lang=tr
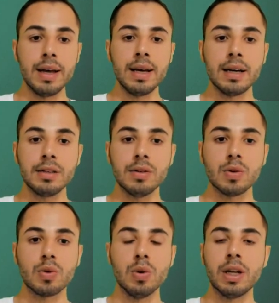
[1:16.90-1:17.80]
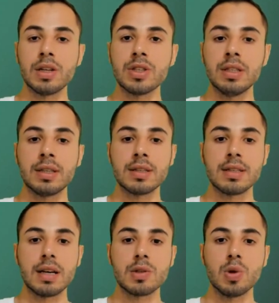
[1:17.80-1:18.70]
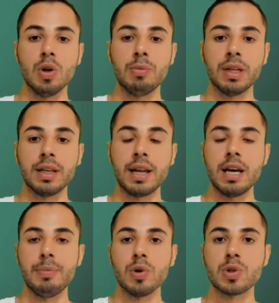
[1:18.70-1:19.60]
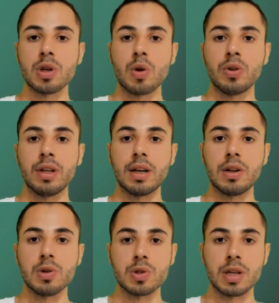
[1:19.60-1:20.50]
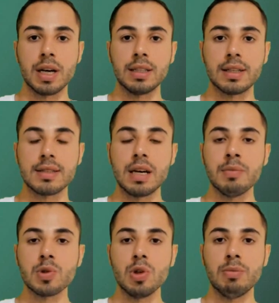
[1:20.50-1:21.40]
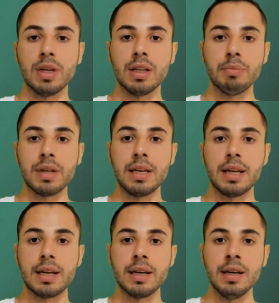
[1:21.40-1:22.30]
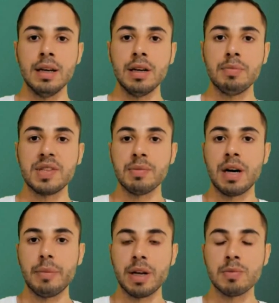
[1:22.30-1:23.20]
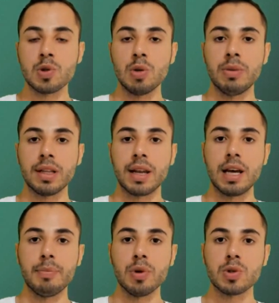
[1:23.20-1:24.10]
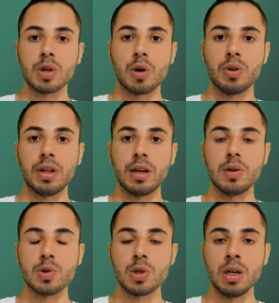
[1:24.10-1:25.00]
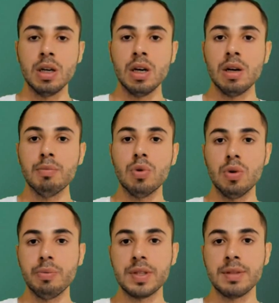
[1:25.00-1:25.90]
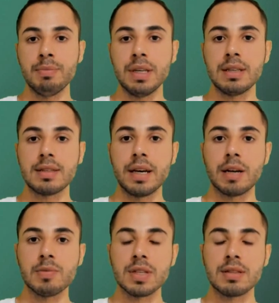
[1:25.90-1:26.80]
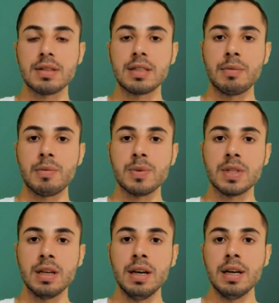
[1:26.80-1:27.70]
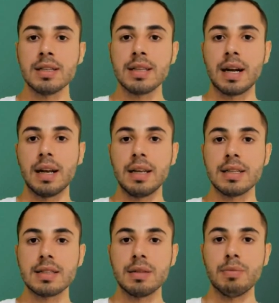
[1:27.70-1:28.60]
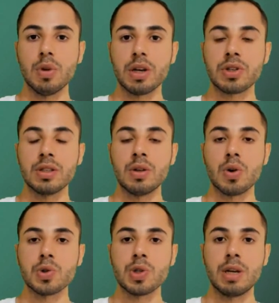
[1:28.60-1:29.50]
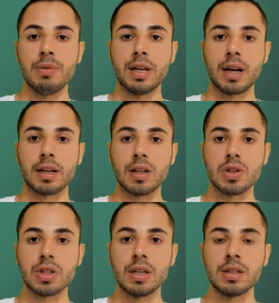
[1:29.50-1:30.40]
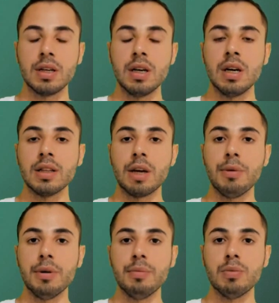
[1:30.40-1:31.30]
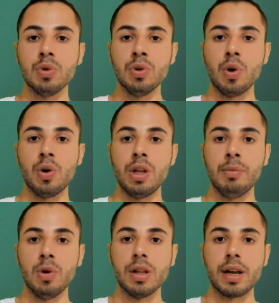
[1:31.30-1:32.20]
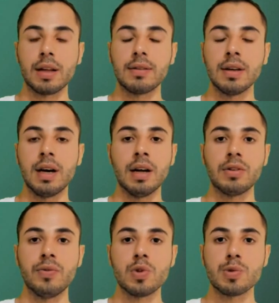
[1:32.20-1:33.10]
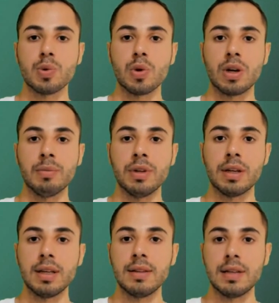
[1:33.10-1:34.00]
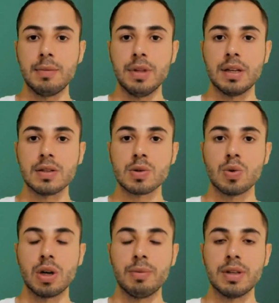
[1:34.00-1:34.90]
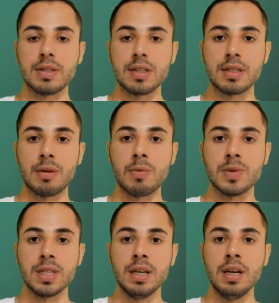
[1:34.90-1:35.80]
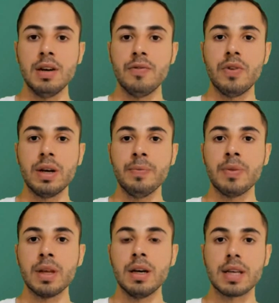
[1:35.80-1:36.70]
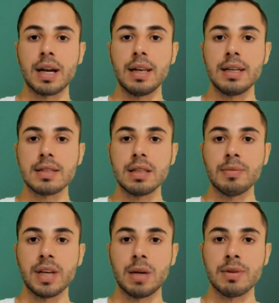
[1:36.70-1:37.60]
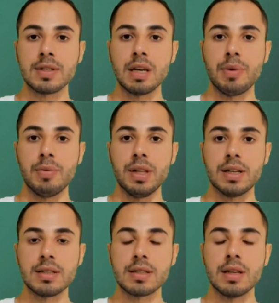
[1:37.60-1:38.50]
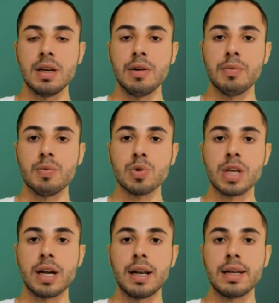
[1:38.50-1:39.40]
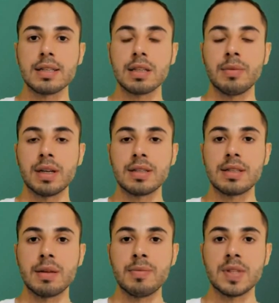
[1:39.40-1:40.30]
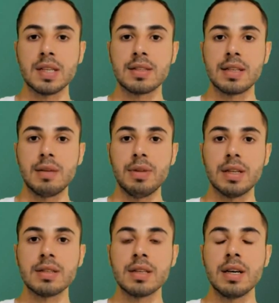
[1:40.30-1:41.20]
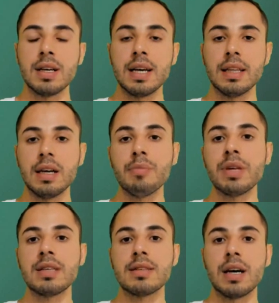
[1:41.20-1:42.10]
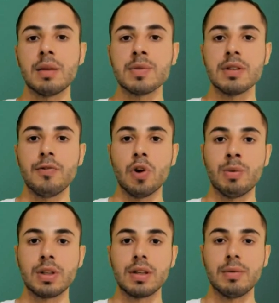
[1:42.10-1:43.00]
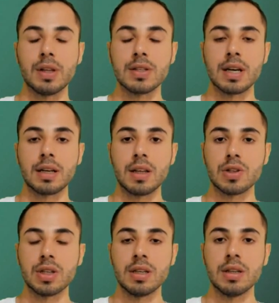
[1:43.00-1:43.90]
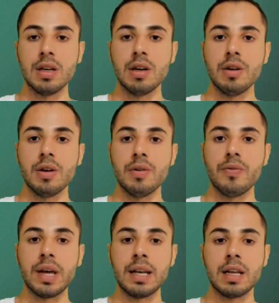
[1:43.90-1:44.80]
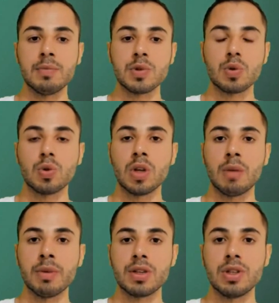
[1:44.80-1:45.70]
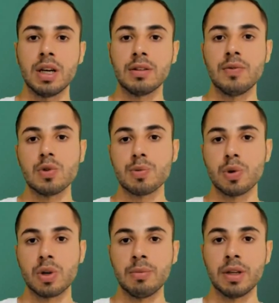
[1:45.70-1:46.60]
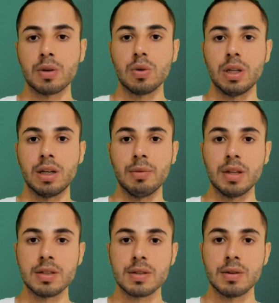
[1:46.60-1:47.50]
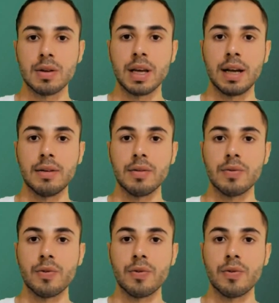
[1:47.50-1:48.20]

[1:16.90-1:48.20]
eğer kullanıcının rızası olmadan e-posta gönderiliyorsa yani rızamız olmadan birilerine bizim haberimiz olmadan e-posta gönderiliyorsa bu bizim bilgisayarımıza, sistemimize zararlı yazılım bulaştığını gösterebilir arkadaşlar. Tabi bunun önlemi olarak da antivirüs programları indirebiliriz, kurabiliriz sistemimize ve zararlı yazılım taraması yapabiliriz. Bu zararlı yazılımları sistemimizden silebiliriz ya da bilgisayarımıza format atabiliriz arkadaşlar. Verilerimizi kurtarmak için antivirüs programları kullanabiliriz. Yani